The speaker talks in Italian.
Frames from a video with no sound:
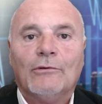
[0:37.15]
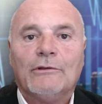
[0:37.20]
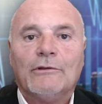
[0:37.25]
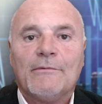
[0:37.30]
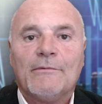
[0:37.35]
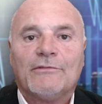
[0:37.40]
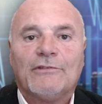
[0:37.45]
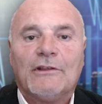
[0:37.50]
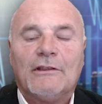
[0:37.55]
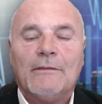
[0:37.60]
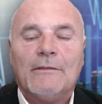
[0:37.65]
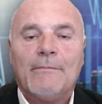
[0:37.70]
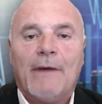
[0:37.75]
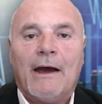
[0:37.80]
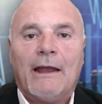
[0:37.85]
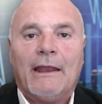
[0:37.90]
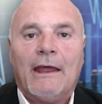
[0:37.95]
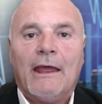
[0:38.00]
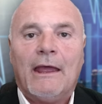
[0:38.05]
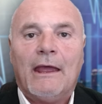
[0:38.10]
ultime
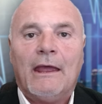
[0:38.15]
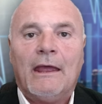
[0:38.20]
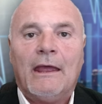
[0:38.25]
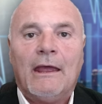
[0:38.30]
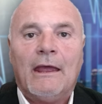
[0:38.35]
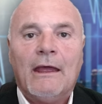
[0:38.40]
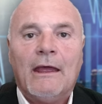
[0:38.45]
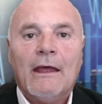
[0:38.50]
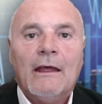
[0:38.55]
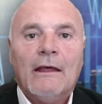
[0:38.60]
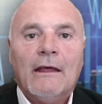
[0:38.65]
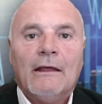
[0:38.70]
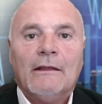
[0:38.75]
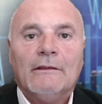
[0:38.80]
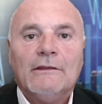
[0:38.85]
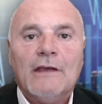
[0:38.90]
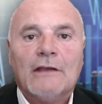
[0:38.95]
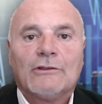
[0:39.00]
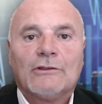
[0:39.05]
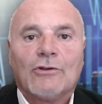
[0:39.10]
settimane e
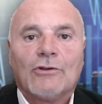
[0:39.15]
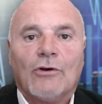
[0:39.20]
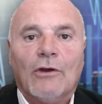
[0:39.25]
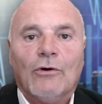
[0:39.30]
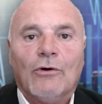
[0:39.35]
dietro